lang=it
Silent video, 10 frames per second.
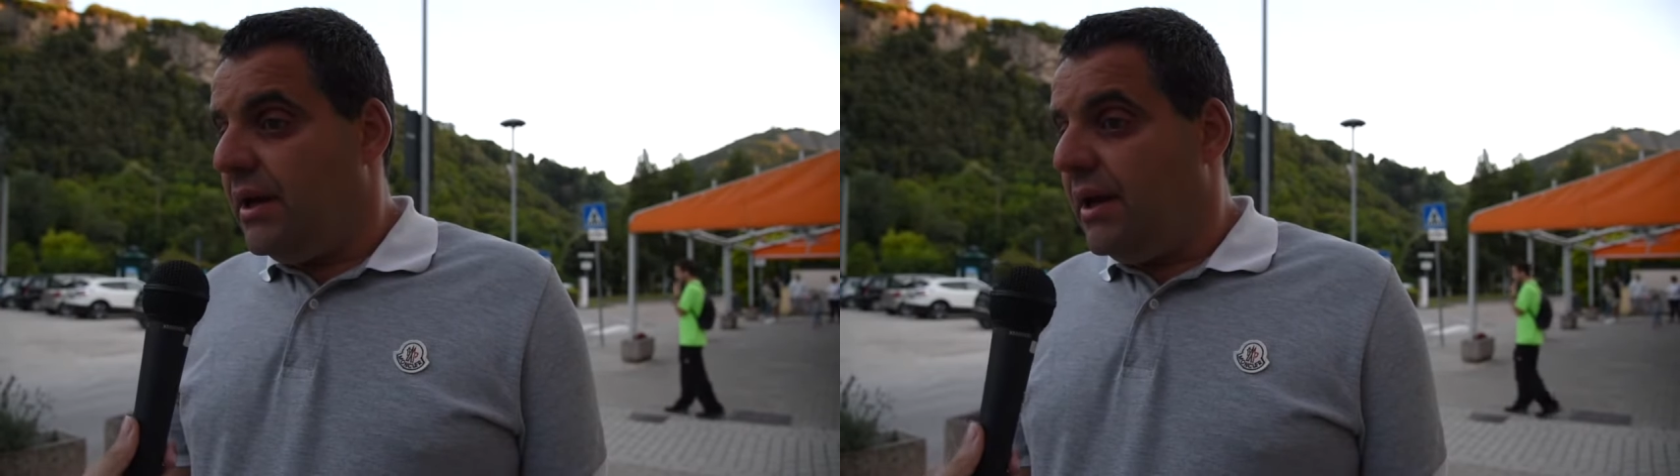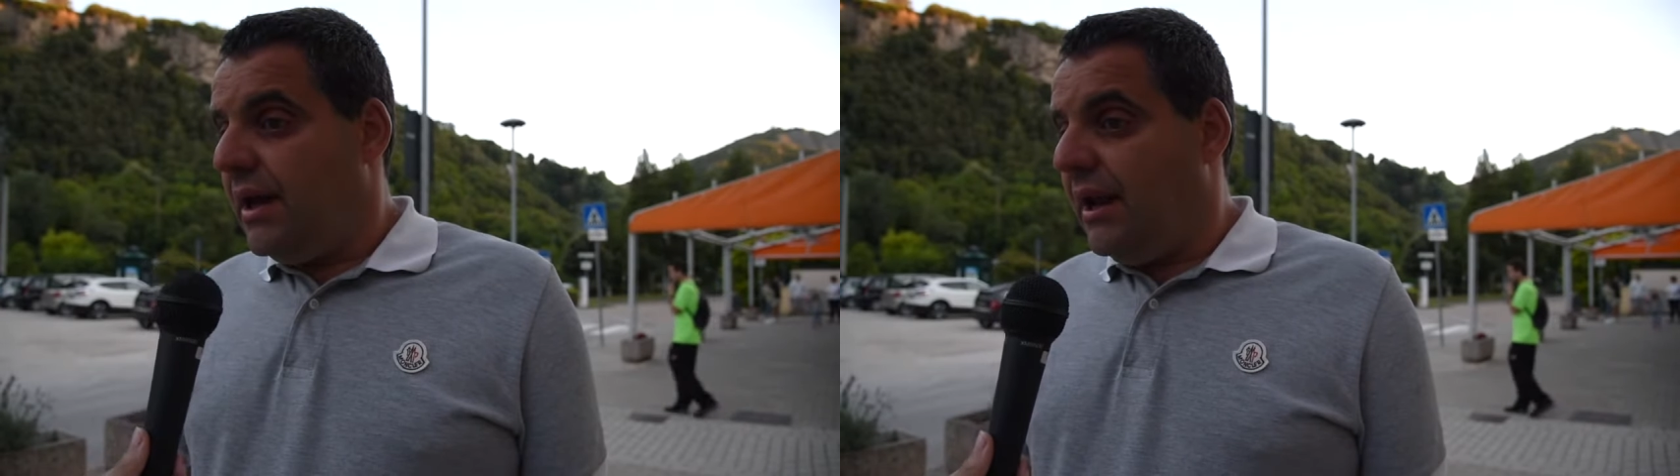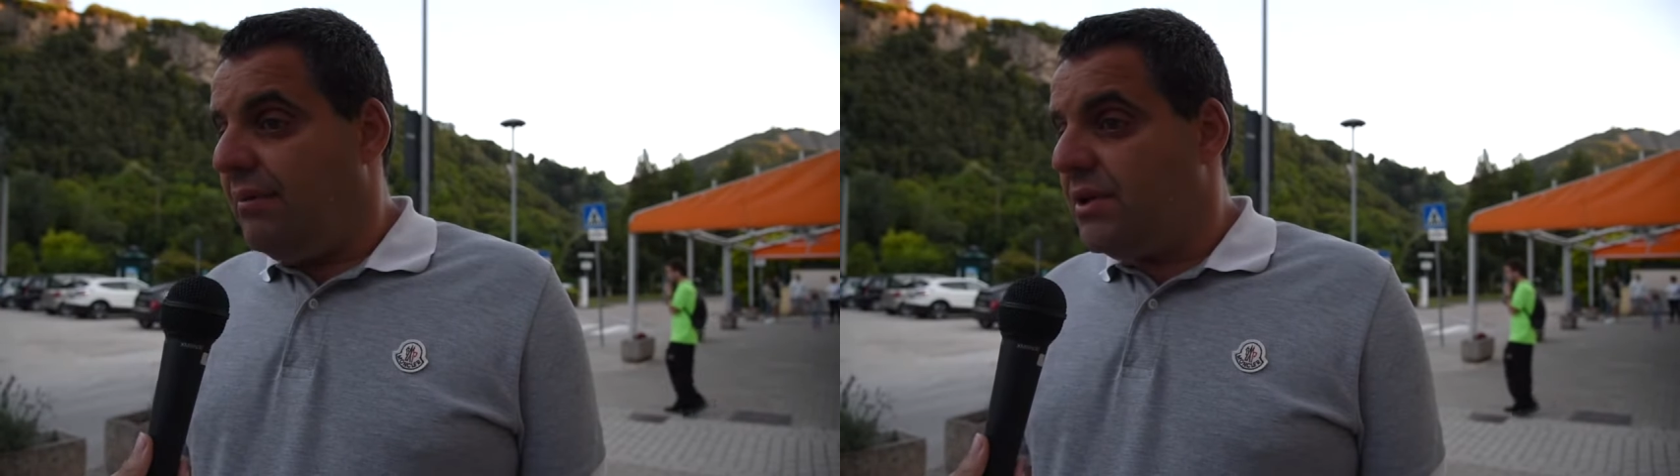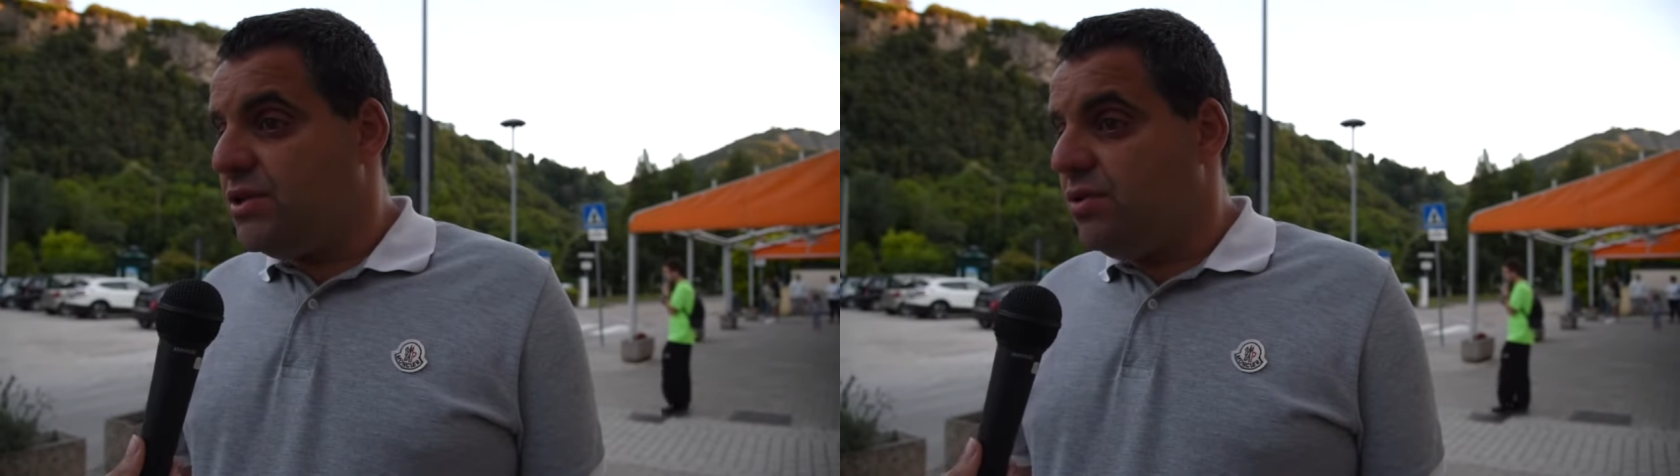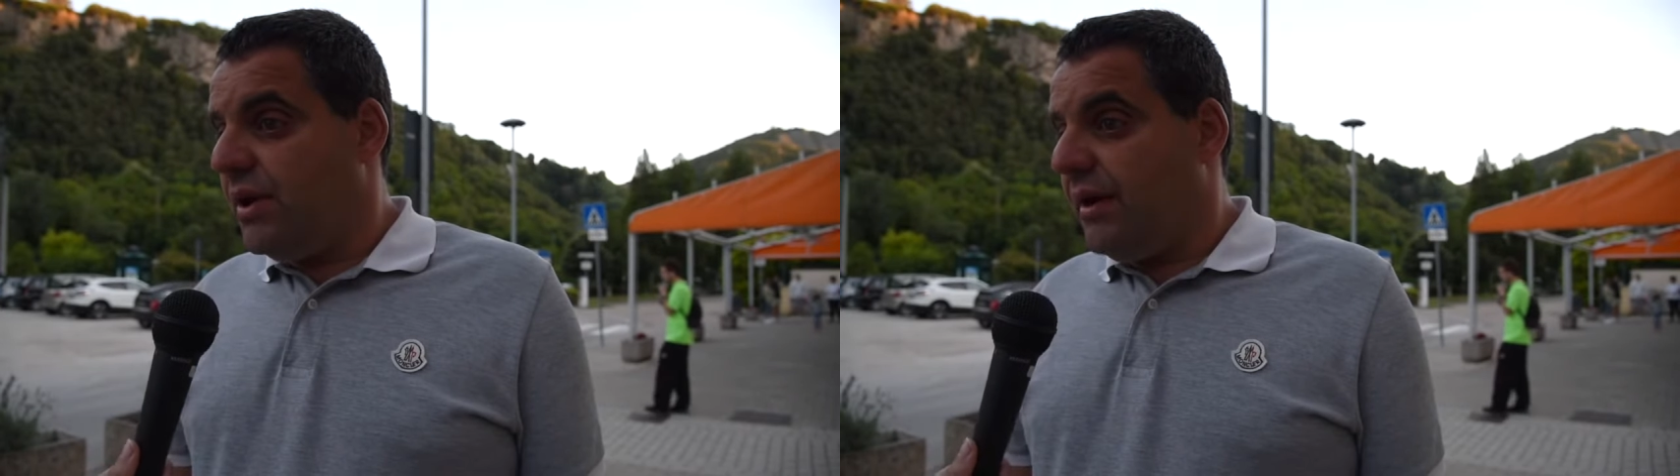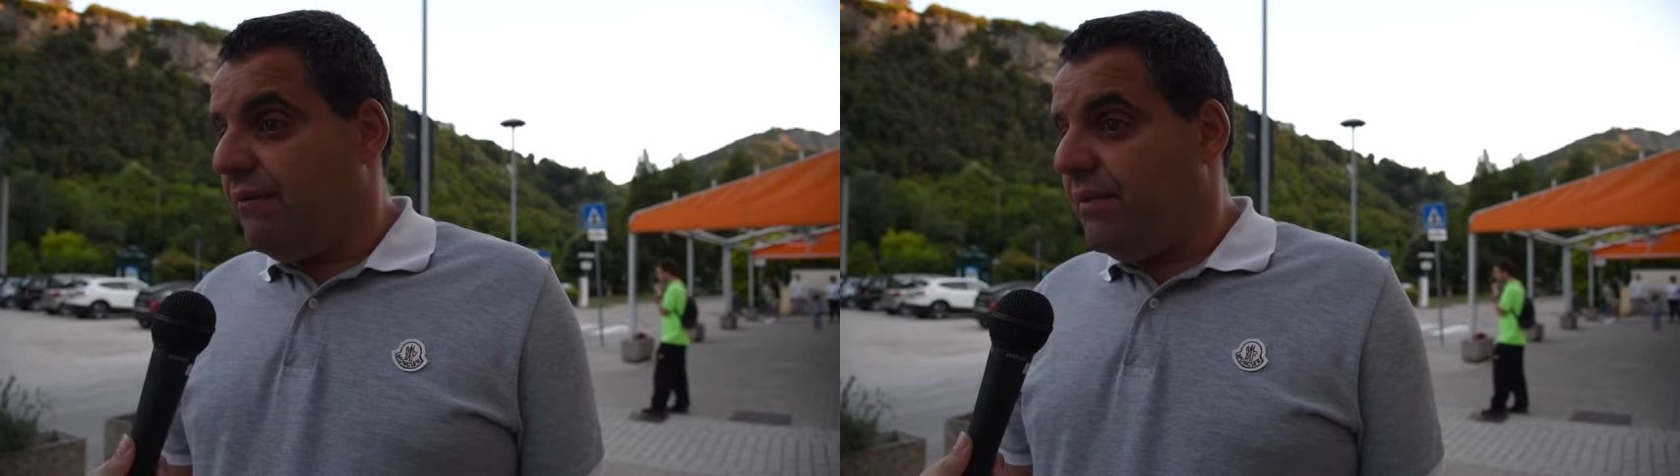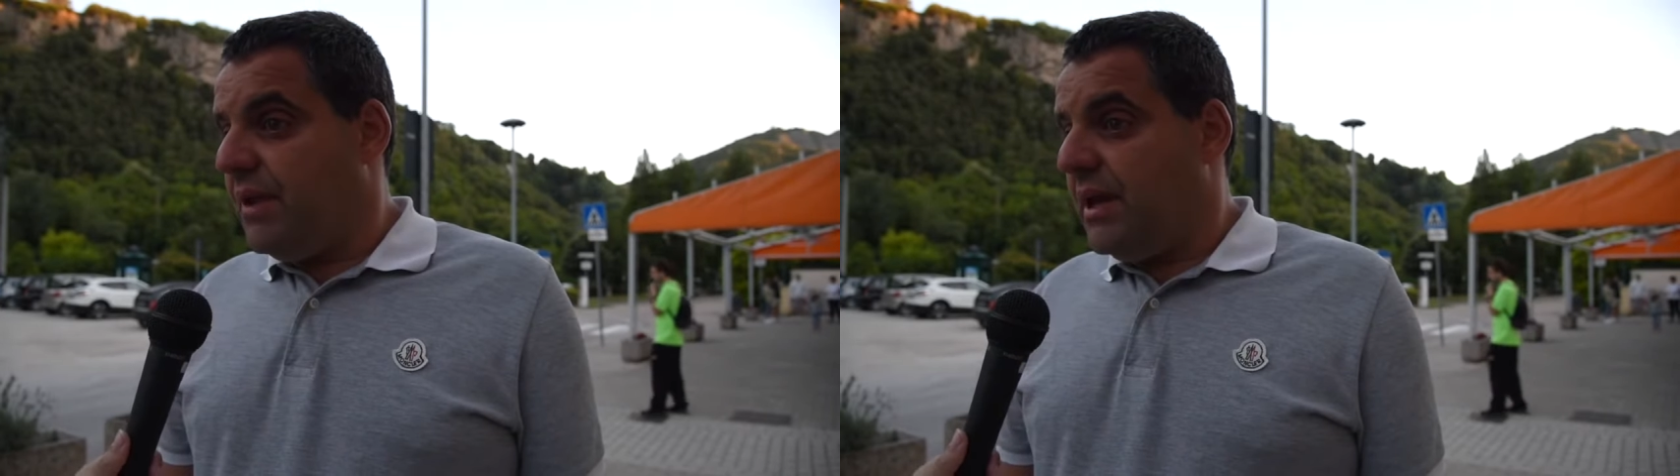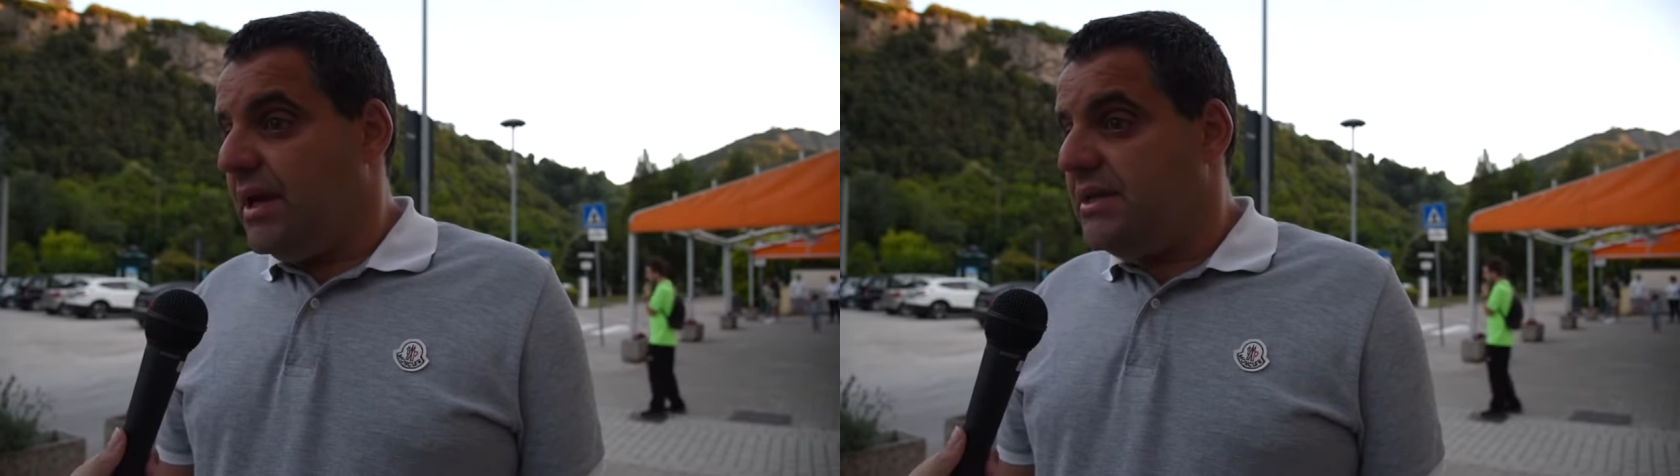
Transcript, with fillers: eh, la persona eh,